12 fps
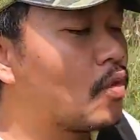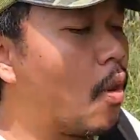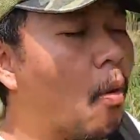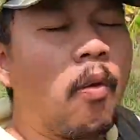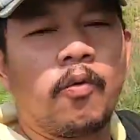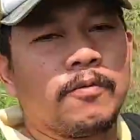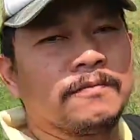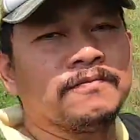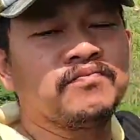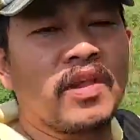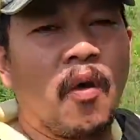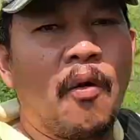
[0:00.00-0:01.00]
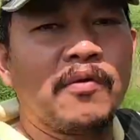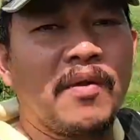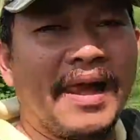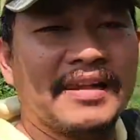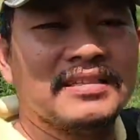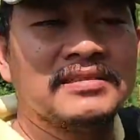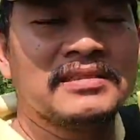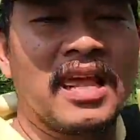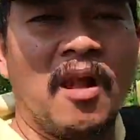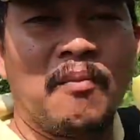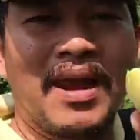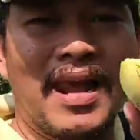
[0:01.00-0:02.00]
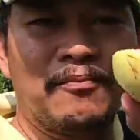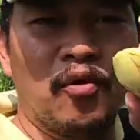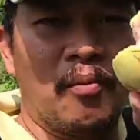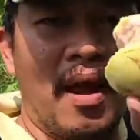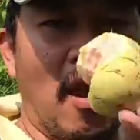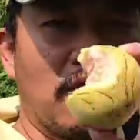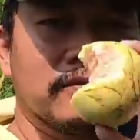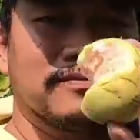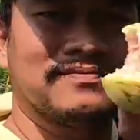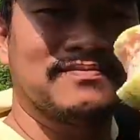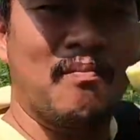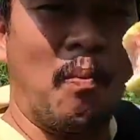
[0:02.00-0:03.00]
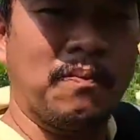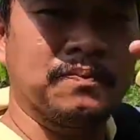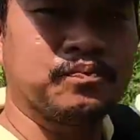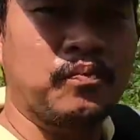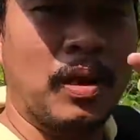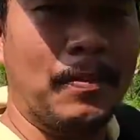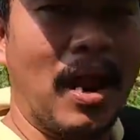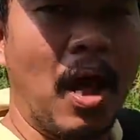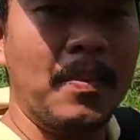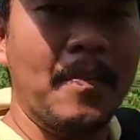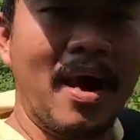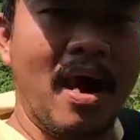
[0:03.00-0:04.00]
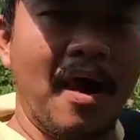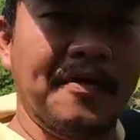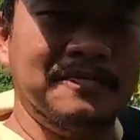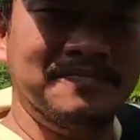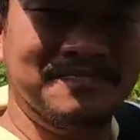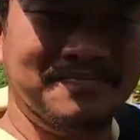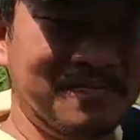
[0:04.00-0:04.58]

โอ้โหโคตรหวาน บ้านใครปลูกบ้างไปละบ๊ายบาย